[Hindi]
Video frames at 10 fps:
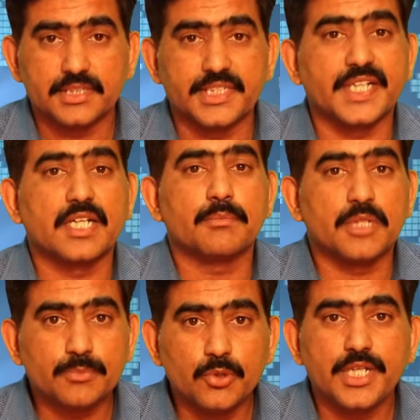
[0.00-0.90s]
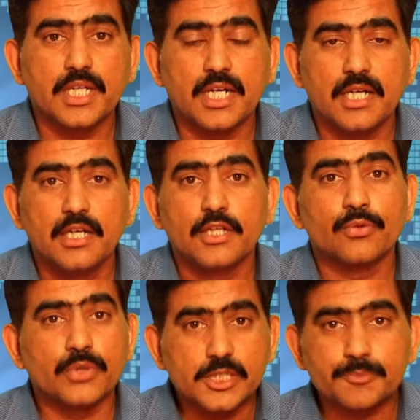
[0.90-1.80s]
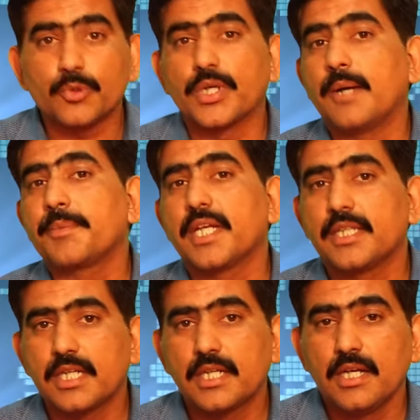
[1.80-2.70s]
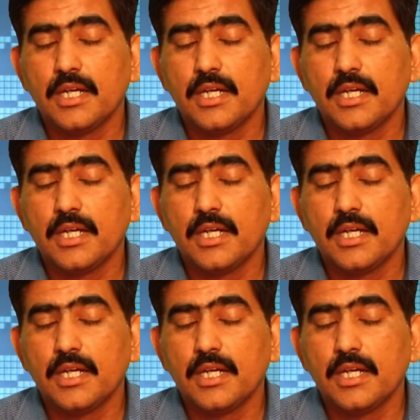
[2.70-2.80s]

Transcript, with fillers: देखना मत भूलिएगा क्योंकि इस प्रोग्राम के अंदर